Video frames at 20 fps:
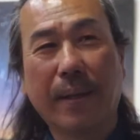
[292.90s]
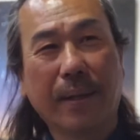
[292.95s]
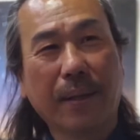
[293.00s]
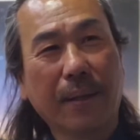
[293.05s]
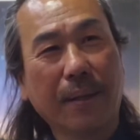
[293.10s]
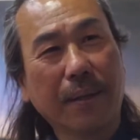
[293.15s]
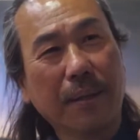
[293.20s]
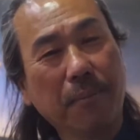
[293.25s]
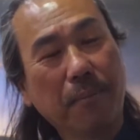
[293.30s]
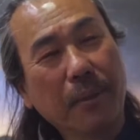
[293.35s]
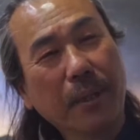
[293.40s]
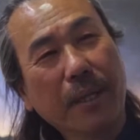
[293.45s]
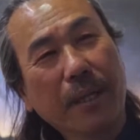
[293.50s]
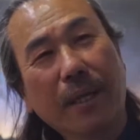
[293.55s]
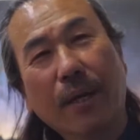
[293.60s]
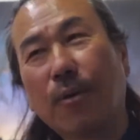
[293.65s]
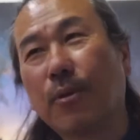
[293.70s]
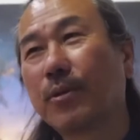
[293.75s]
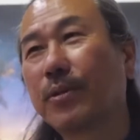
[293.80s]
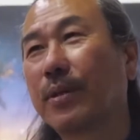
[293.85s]
이 별이
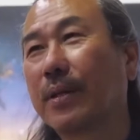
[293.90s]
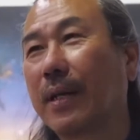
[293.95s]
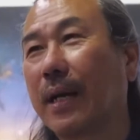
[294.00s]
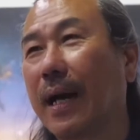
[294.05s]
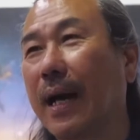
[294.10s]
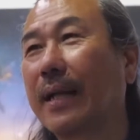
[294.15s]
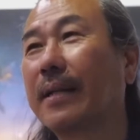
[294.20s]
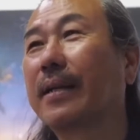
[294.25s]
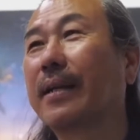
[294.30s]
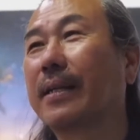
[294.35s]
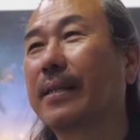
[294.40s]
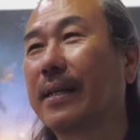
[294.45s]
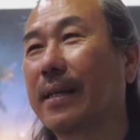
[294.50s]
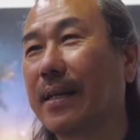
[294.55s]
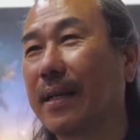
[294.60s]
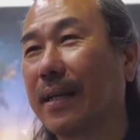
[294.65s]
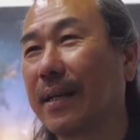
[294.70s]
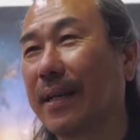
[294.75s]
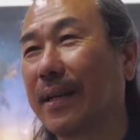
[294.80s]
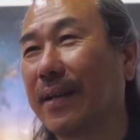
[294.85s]
나와주는 건 하늘의
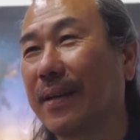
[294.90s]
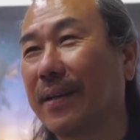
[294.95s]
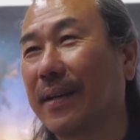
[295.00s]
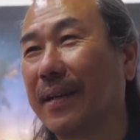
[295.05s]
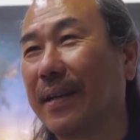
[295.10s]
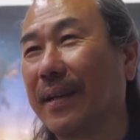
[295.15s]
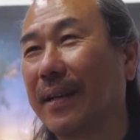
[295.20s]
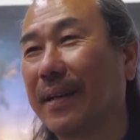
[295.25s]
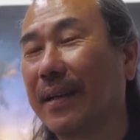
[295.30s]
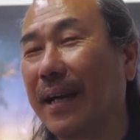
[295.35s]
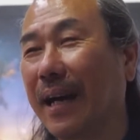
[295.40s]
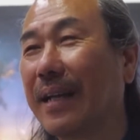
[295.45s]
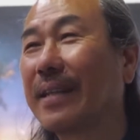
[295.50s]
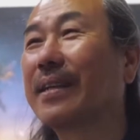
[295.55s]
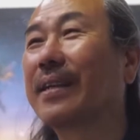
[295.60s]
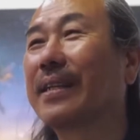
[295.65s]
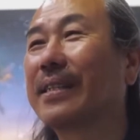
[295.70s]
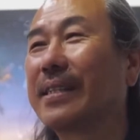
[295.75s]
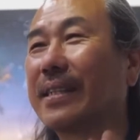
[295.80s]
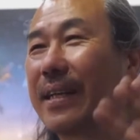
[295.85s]
생각이에요.
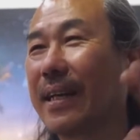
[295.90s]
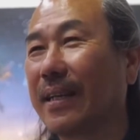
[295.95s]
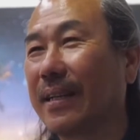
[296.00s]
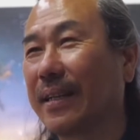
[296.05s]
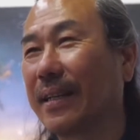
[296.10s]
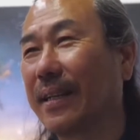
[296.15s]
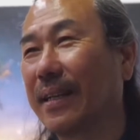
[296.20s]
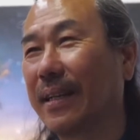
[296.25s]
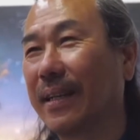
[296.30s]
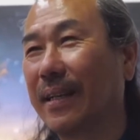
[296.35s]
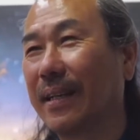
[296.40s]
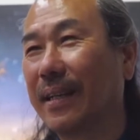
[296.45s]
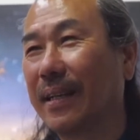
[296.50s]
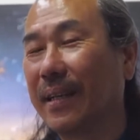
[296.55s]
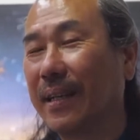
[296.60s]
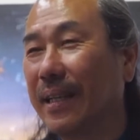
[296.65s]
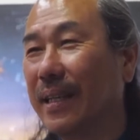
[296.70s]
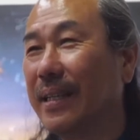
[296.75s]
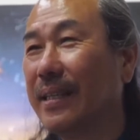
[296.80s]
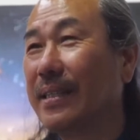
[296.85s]
하늘의 시간에.
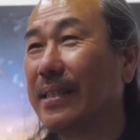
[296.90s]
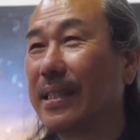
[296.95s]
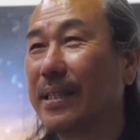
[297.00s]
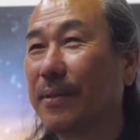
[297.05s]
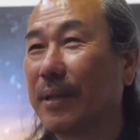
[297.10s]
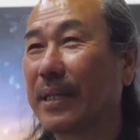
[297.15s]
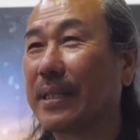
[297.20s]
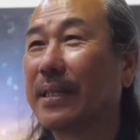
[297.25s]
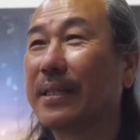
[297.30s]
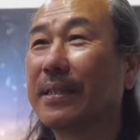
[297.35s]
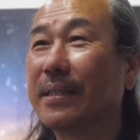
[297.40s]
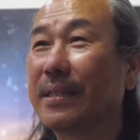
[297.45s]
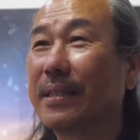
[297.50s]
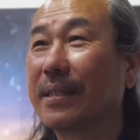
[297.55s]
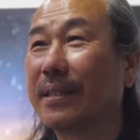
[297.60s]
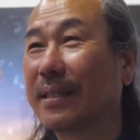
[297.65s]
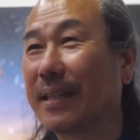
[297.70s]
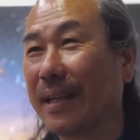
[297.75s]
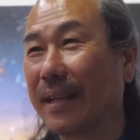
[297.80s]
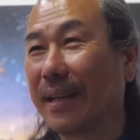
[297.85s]
인시와
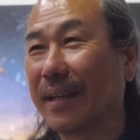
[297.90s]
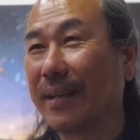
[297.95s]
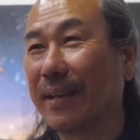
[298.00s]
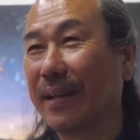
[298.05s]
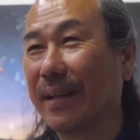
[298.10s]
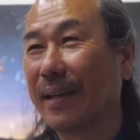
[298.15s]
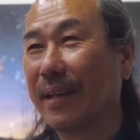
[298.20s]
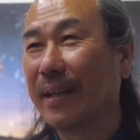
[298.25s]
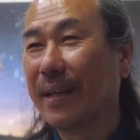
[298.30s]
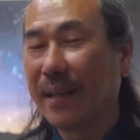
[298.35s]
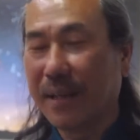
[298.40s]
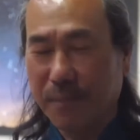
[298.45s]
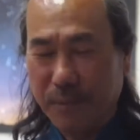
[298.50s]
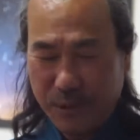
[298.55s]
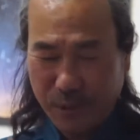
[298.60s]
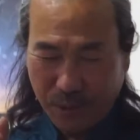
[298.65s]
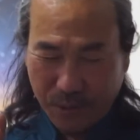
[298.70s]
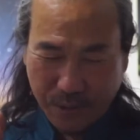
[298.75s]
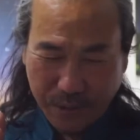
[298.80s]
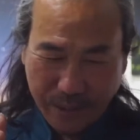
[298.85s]
천시는 달라요.
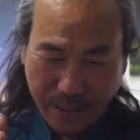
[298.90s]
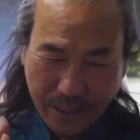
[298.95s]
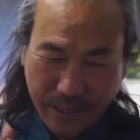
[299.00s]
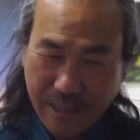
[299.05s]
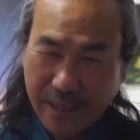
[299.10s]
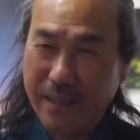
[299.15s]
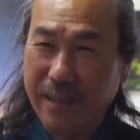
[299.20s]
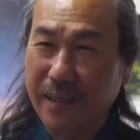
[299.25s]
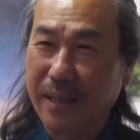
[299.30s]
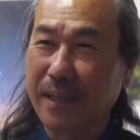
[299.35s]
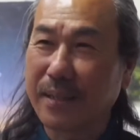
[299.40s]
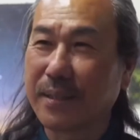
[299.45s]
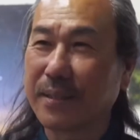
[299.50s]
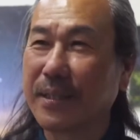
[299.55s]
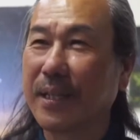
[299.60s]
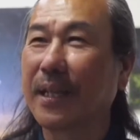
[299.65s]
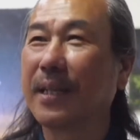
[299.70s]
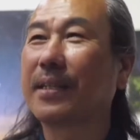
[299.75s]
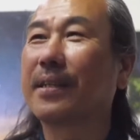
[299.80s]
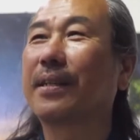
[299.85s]
무조건 인간은 가서
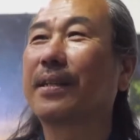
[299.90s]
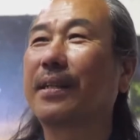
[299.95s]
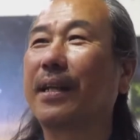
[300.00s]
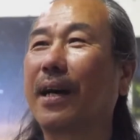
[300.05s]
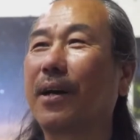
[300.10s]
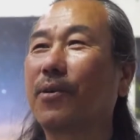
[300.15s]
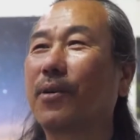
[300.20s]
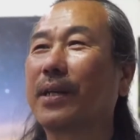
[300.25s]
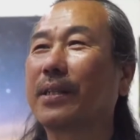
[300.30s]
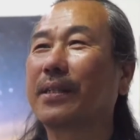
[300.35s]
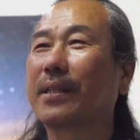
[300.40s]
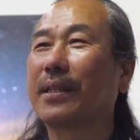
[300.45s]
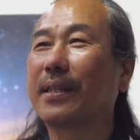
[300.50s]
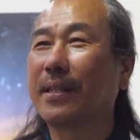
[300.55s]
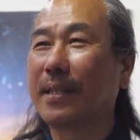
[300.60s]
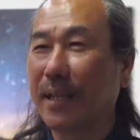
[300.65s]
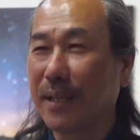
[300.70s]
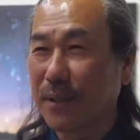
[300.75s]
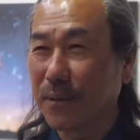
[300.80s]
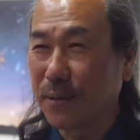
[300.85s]
최선을 다하고 가서
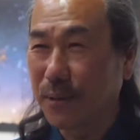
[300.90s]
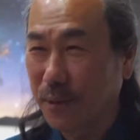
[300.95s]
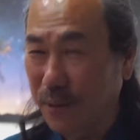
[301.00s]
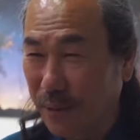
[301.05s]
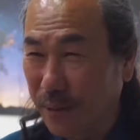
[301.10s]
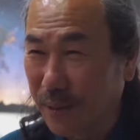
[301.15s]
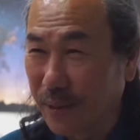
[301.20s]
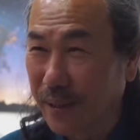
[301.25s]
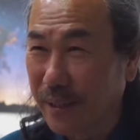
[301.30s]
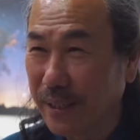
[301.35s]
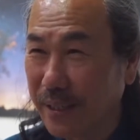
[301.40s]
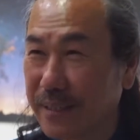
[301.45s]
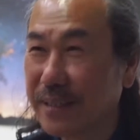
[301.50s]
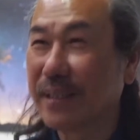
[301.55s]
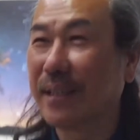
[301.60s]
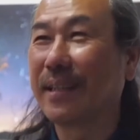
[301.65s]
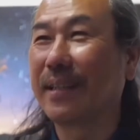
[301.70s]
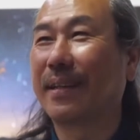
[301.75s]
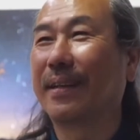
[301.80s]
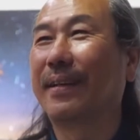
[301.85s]
기다리고
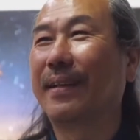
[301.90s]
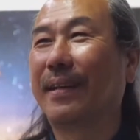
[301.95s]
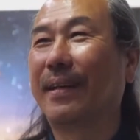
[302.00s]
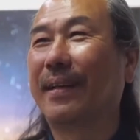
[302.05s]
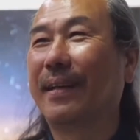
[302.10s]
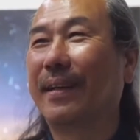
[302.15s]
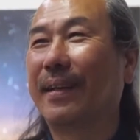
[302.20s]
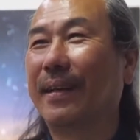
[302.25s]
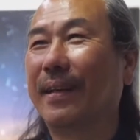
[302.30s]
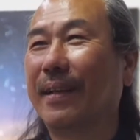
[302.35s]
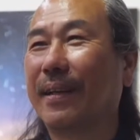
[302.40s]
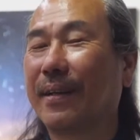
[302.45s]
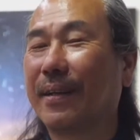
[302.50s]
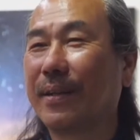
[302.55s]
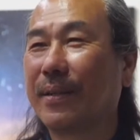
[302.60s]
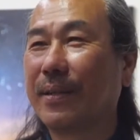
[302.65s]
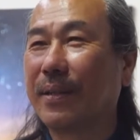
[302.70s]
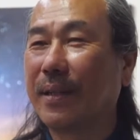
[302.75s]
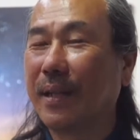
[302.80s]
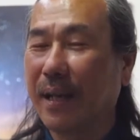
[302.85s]
있어야 돼.
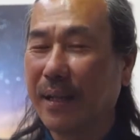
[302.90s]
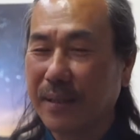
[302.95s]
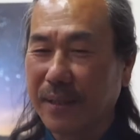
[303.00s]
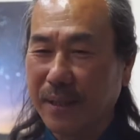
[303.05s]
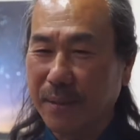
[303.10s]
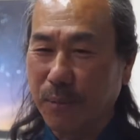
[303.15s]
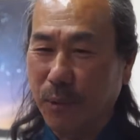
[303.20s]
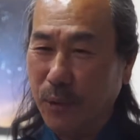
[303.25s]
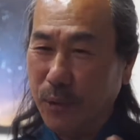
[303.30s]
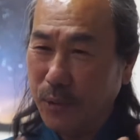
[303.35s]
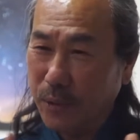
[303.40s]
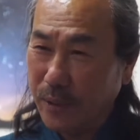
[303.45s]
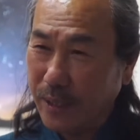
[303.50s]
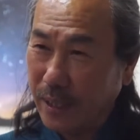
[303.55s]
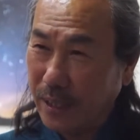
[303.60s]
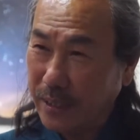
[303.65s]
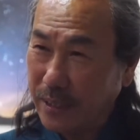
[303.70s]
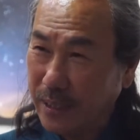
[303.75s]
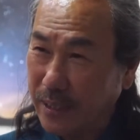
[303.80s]
그때 하늘이 보여줄 때까지